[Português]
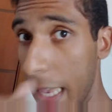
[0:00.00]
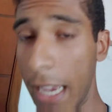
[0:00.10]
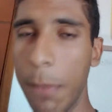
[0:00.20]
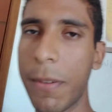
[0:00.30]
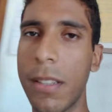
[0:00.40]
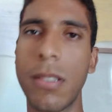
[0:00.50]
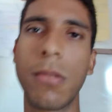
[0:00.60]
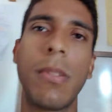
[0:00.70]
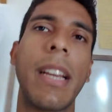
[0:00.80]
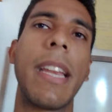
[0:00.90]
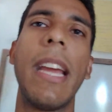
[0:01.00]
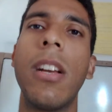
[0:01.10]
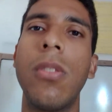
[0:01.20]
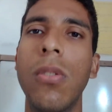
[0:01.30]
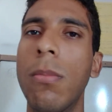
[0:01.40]
época da Segunda
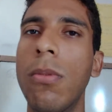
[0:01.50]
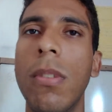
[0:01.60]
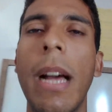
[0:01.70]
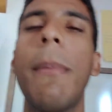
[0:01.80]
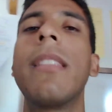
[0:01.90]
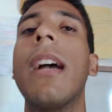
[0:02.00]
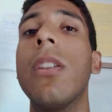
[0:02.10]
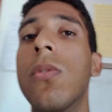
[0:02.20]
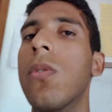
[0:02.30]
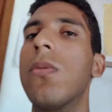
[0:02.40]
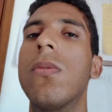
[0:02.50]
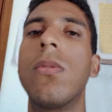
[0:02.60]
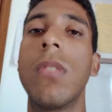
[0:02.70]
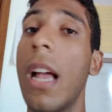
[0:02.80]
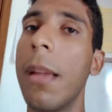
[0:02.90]
Guerra, todo mundo lá batalhando contra
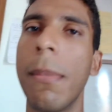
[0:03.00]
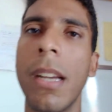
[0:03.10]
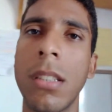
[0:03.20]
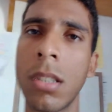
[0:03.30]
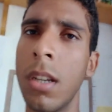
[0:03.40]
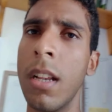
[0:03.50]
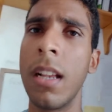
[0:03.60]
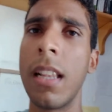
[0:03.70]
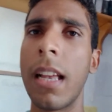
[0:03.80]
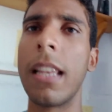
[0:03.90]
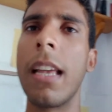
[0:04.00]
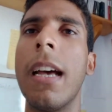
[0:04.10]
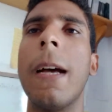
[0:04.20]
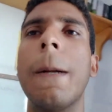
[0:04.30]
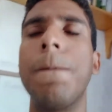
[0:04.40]
os alemães, lá
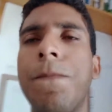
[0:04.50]
na.